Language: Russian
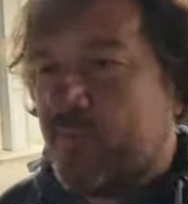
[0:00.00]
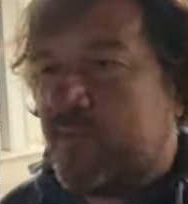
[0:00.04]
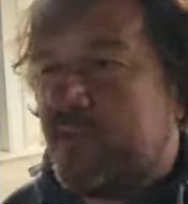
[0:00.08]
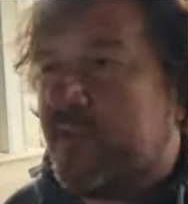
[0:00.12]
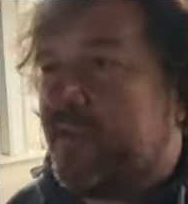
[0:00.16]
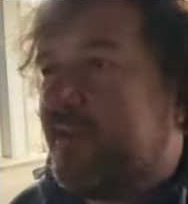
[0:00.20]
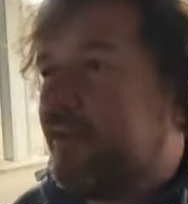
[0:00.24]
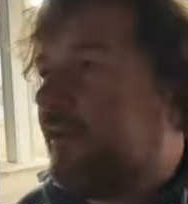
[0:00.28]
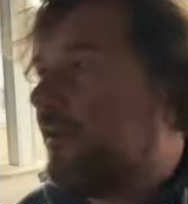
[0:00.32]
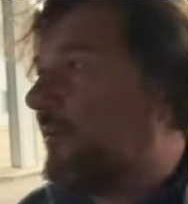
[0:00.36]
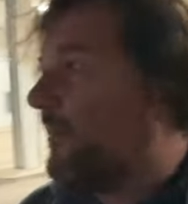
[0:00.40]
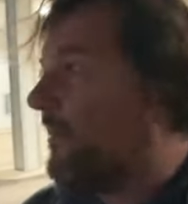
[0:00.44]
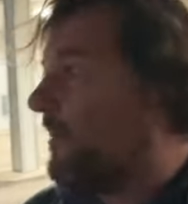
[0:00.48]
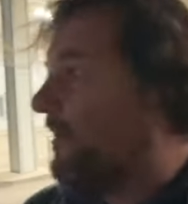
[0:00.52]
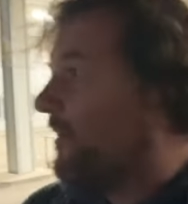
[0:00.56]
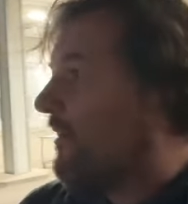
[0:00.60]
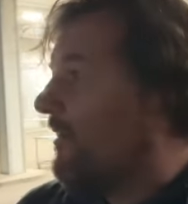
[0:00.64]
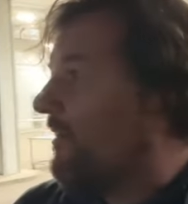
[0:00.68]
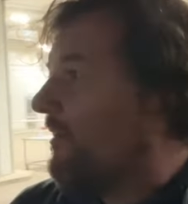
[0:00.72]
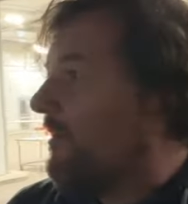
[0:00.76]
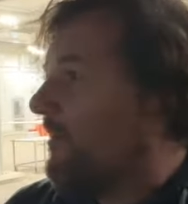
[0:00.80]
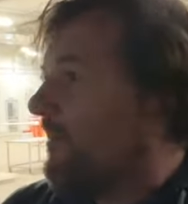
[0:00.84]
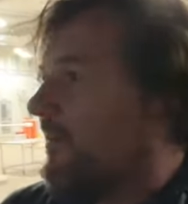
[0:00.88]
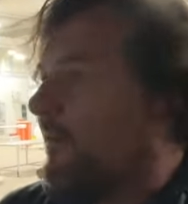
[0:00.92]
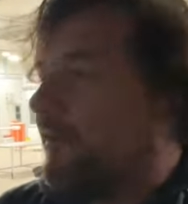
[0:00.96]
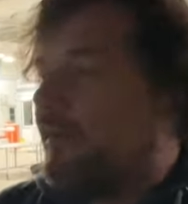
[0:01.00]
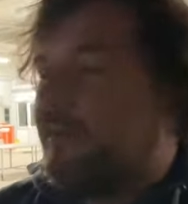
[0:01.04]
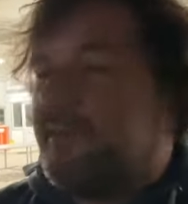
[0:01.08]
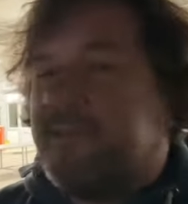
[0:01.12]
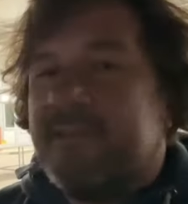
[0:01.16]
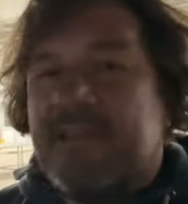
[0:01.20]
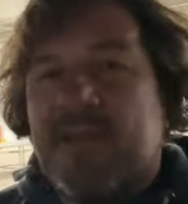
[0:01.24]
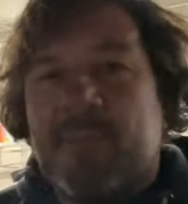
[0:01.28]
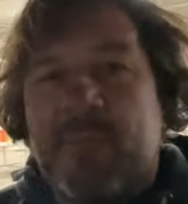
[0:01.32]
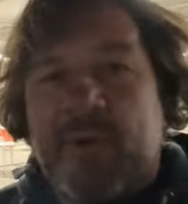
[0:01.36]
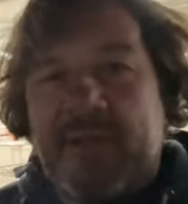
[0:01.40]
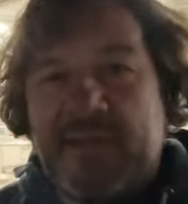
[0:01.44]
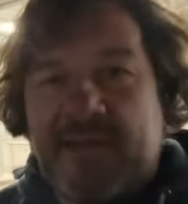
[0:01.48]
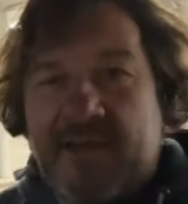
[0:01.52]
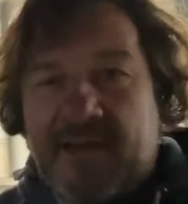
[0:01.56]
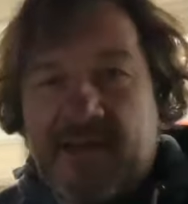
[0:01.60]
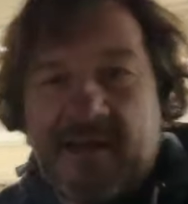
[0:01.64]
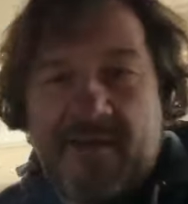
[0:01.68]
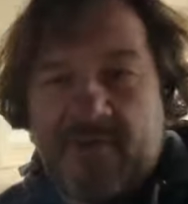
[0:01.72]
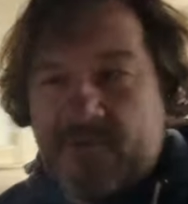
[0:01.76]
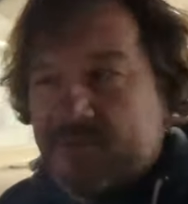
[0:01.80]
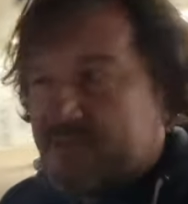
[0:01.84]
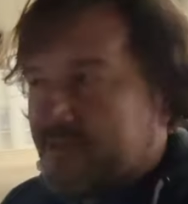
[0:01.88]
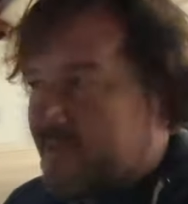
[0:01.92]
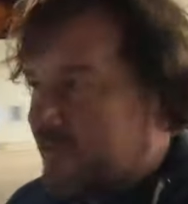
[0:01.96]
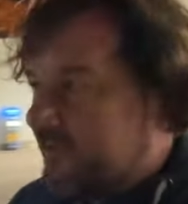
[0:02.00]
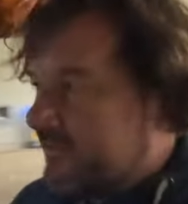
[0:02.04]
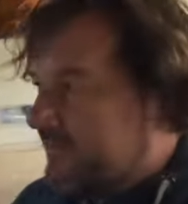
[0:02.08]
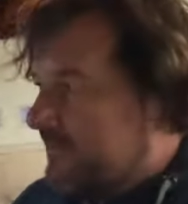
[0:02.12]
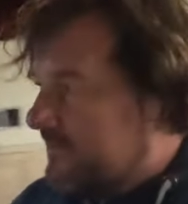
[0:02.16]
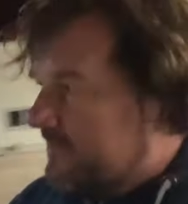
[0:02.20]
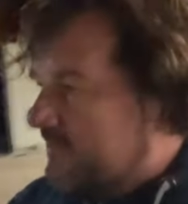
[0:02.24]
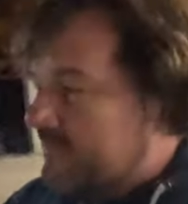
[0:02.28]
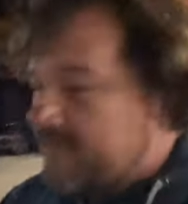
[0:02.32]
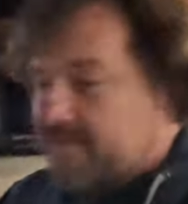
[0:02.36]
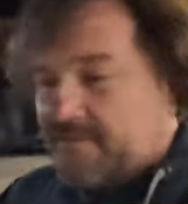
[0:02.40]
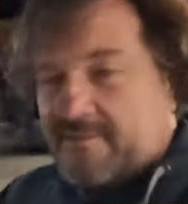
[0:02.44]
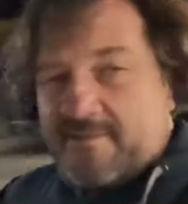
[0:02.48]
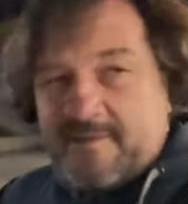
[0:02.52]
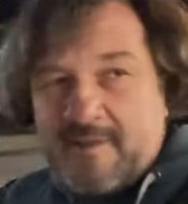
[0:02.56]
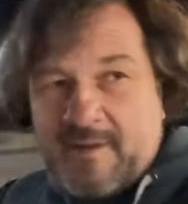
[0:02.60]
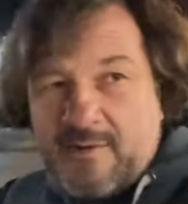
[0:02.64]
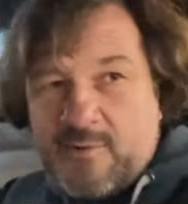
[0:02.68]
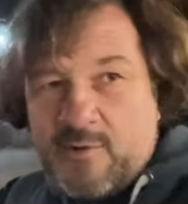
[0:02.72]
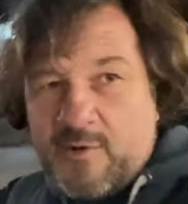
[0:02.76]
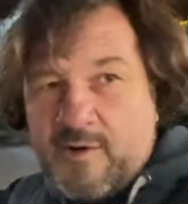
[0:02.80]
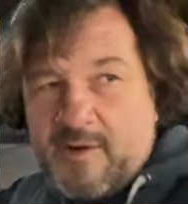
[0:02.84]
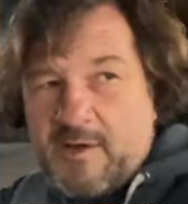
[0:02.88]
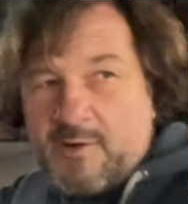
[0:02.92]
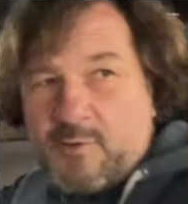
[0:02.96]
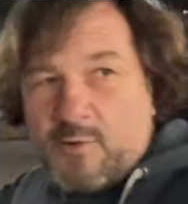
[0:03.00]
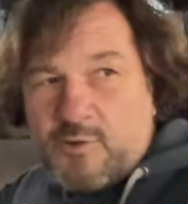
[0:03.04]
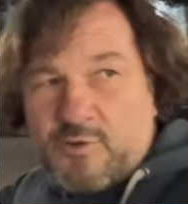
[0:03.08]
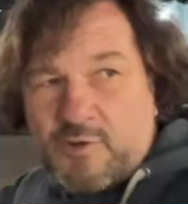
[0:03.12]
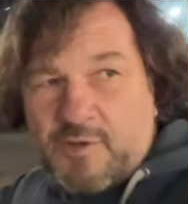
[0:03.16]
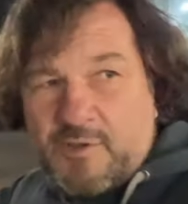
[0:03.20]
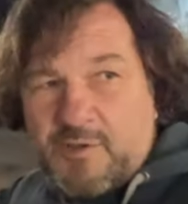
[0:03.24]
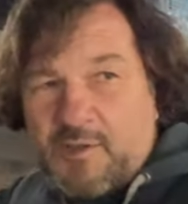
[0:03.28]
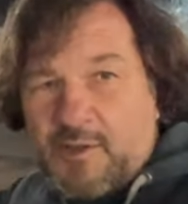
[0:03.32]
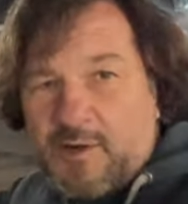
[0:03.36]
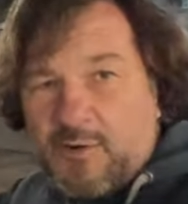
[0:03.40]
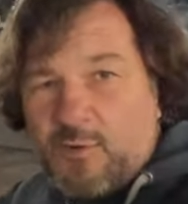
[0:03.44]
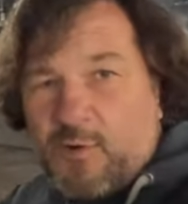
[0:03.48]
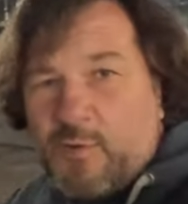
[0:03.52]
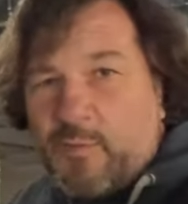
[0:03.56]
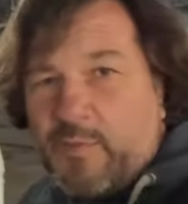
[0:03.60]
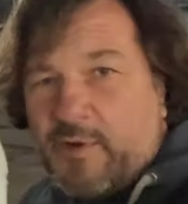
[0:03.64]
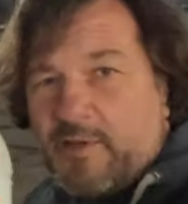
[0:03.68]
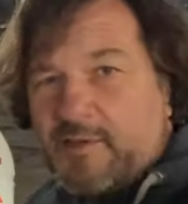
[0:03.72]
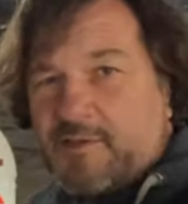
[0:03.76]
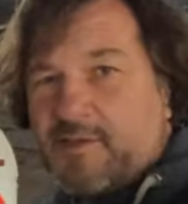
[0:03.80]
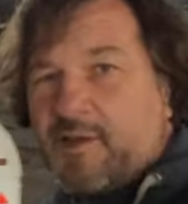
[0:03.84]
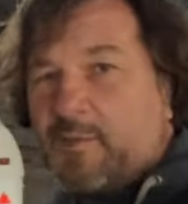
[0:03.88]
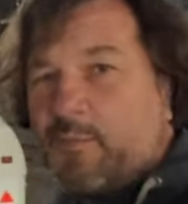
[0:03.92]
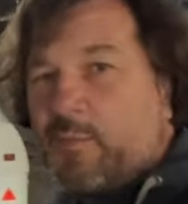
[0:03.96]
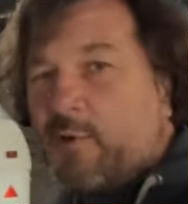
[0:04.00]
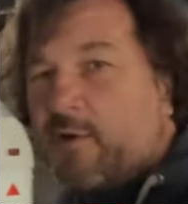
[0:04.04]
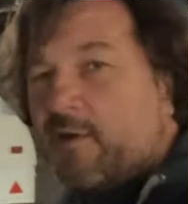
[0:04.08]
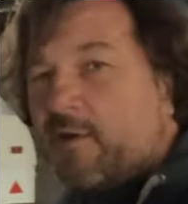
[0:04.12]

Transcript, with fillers: И не понравился такой хороший, дорогой прицеп.